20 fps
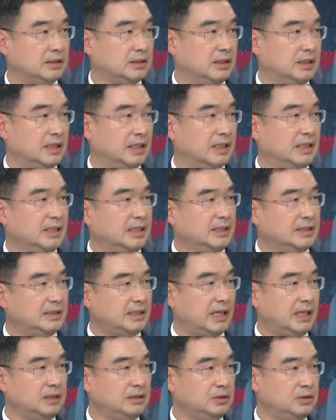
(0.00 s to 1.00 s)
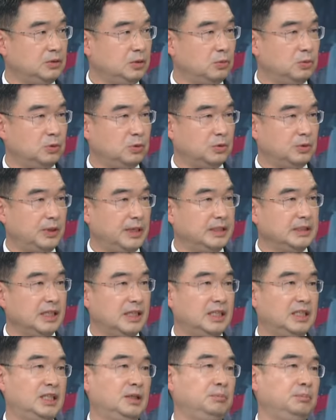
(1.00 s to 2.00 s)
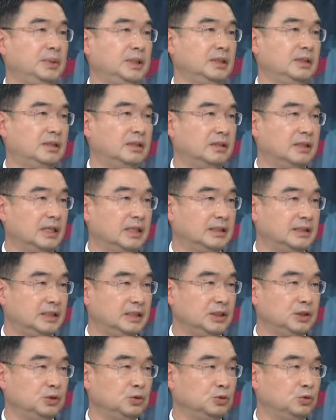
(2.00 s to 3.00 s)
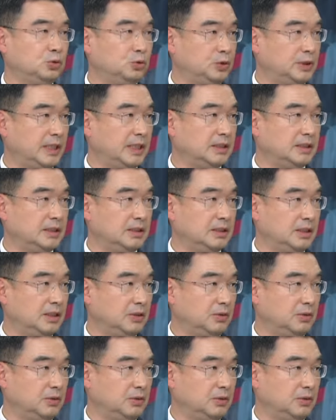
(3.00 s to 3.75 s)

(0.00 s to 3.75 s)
그러니까 산 네. 쪽으로 굉장히 깊이 들어간 신규 주택지들이